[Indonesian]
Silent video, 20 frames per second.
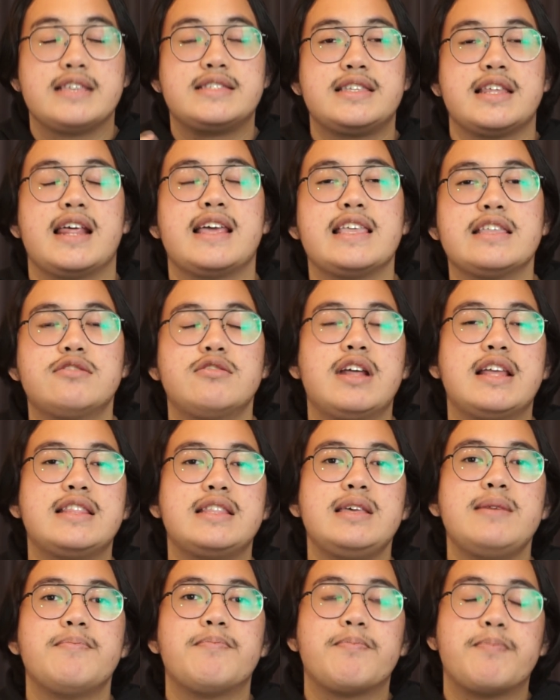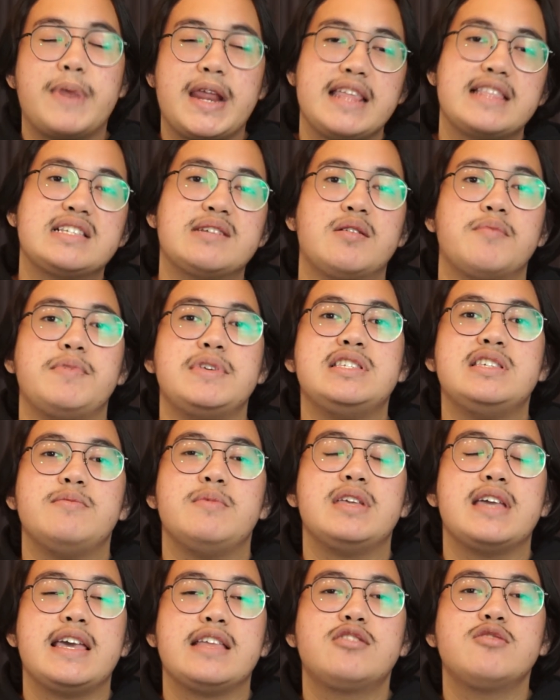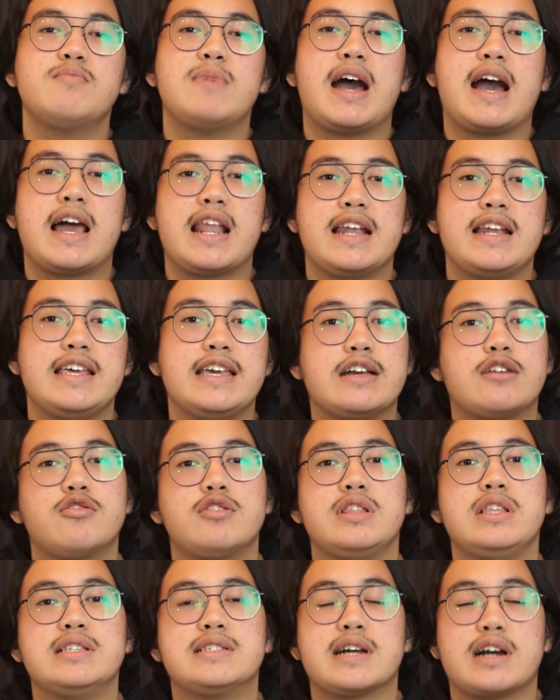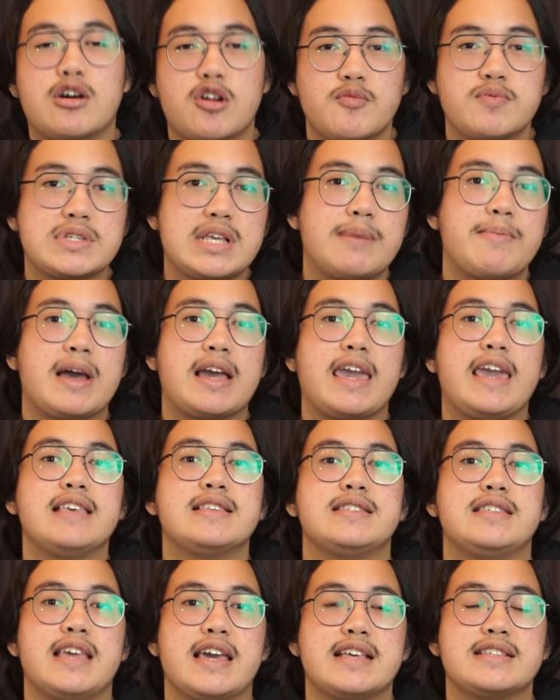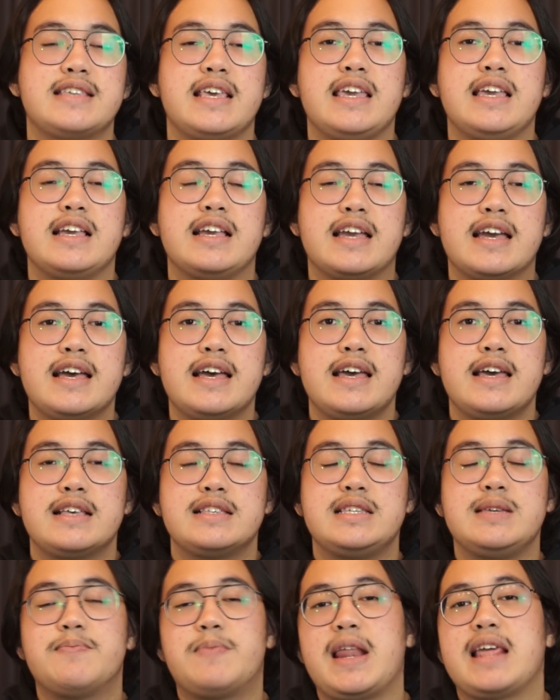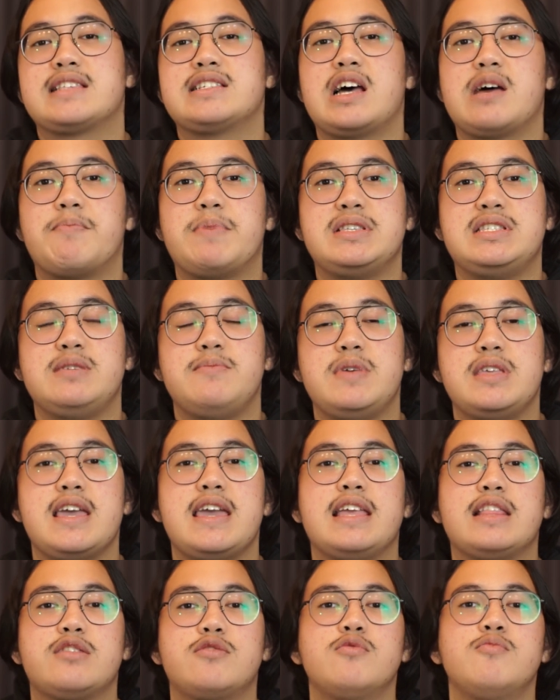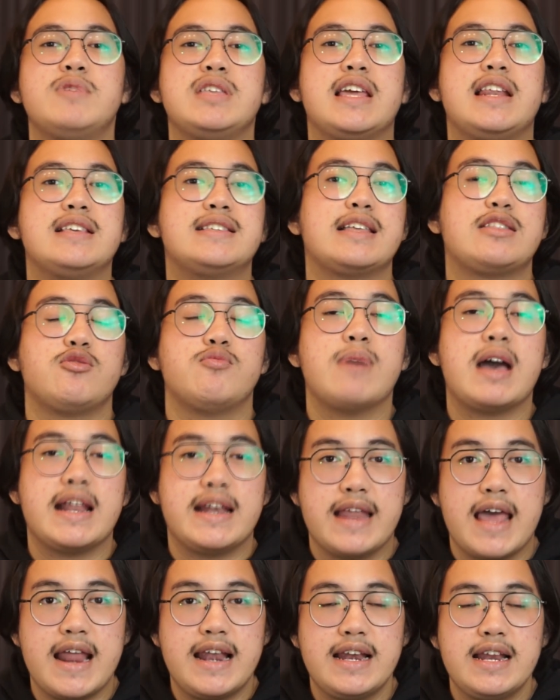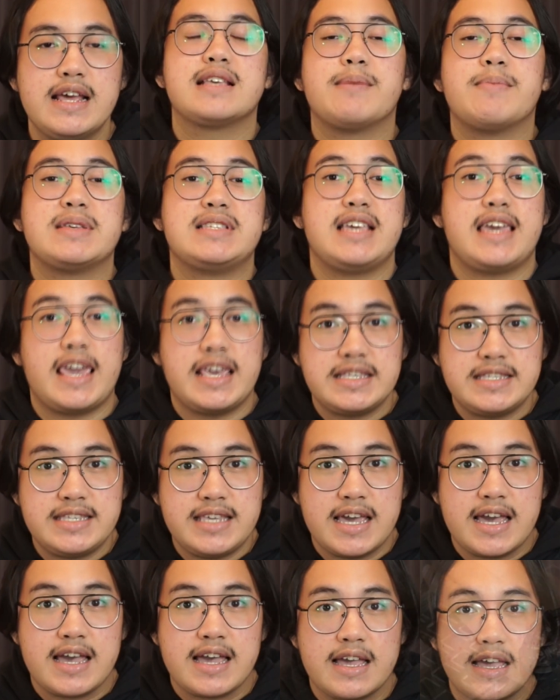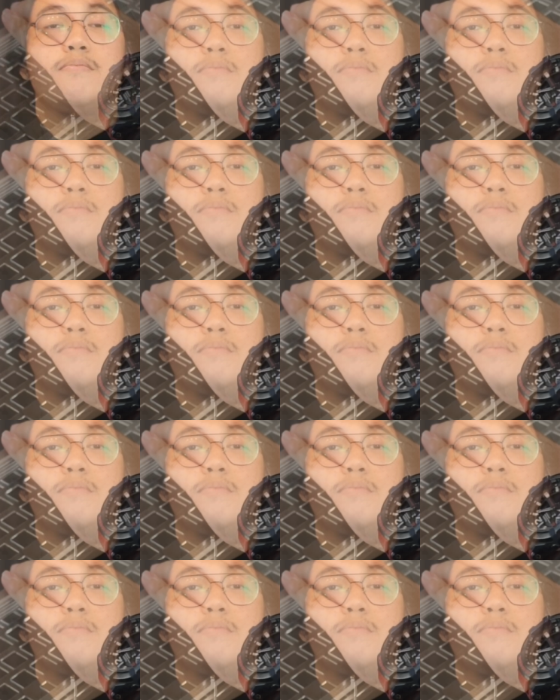Istilahnya itu nanti plate sama PCB-nya itu itu bakalan ikut disekrup sama case-nya sehingga si plate sama PCB-nya itu menjadi satu badan sama si case-nya.